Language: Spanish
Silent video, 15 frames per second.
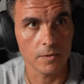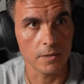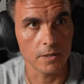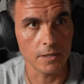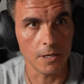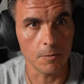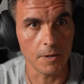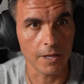
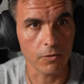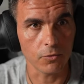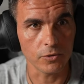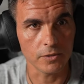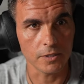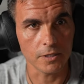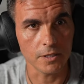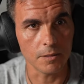en el brazo
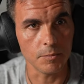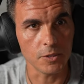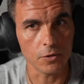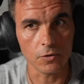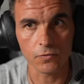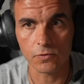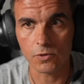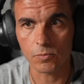este de
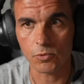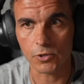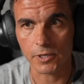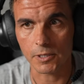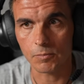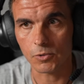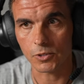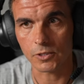micrófono, por
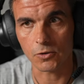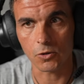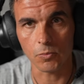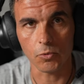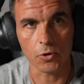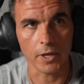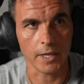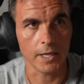ejemplo, que tengo
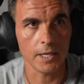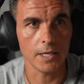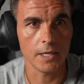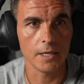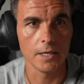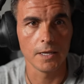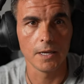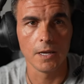por
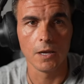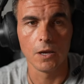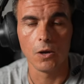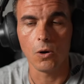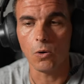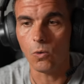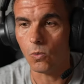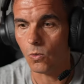aquí,
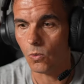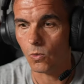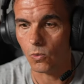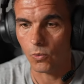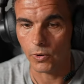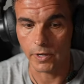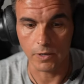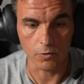
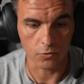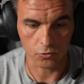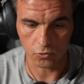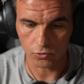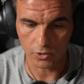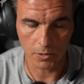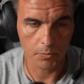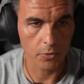o en otro
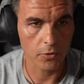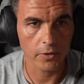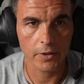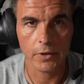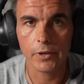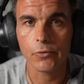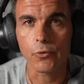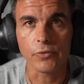
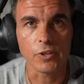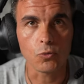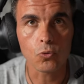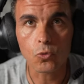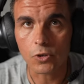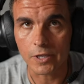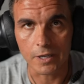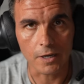trípode, donde
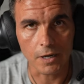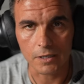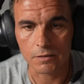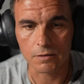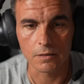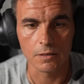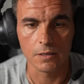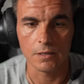tú
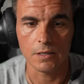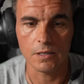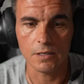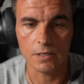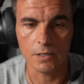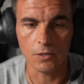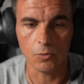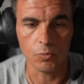quieras,
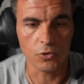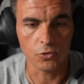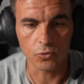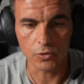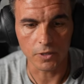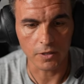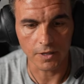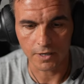y lo puedes
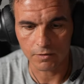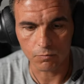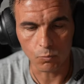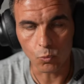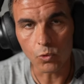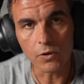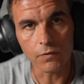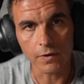utilizar
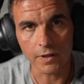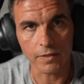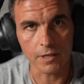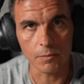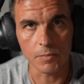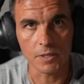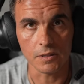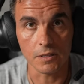muy
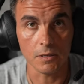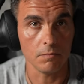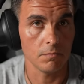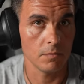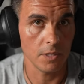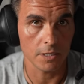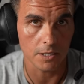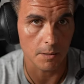fácilmente,
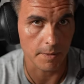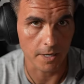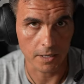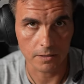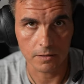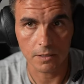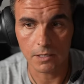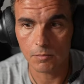ya sea para
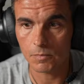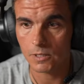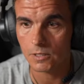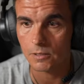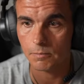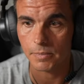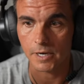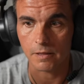
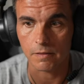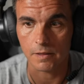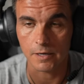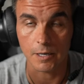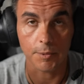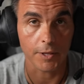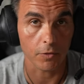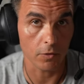streaming, para hacer
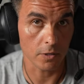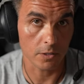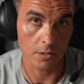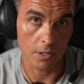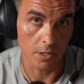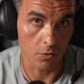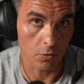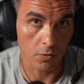grabaciones
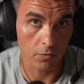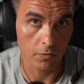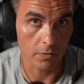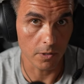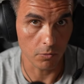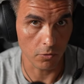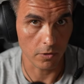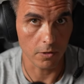en off,
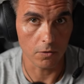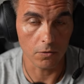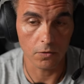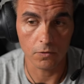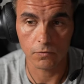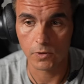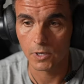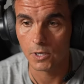de voz en
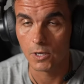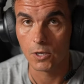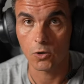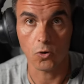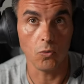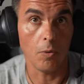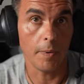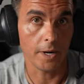off,
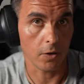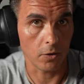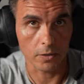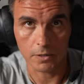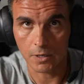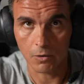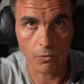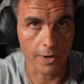como para
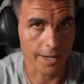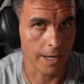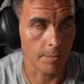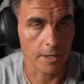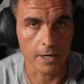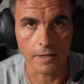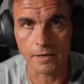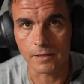conectarlo a una
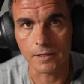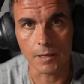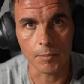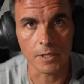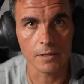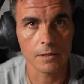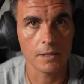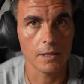cámara
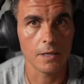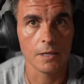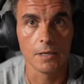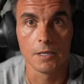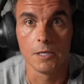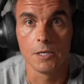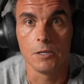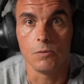directamente,
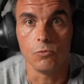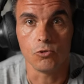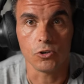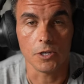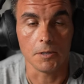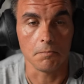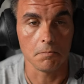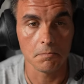no
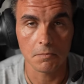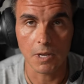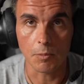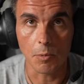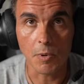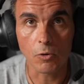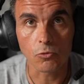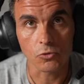sé. A
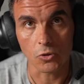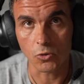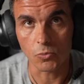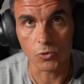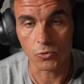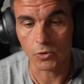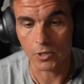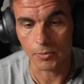mí me ha gustado un
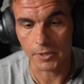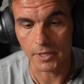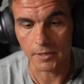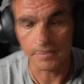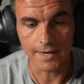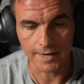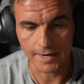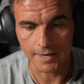montón, la verdad.
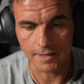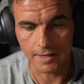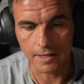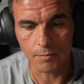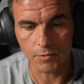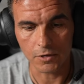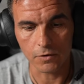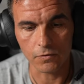La calidad del
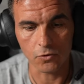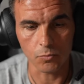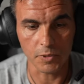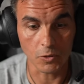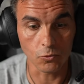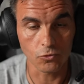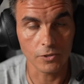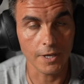micrófono me
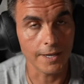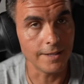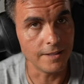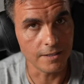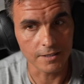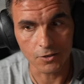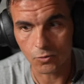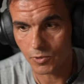gusta, el
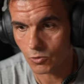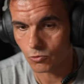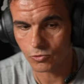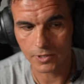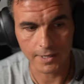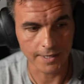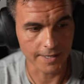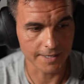diseño me
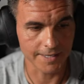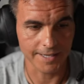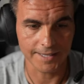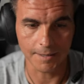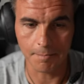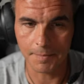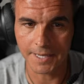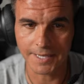gusta y que sea
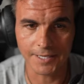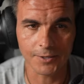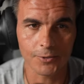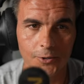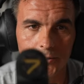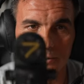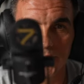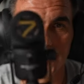tan pequeñito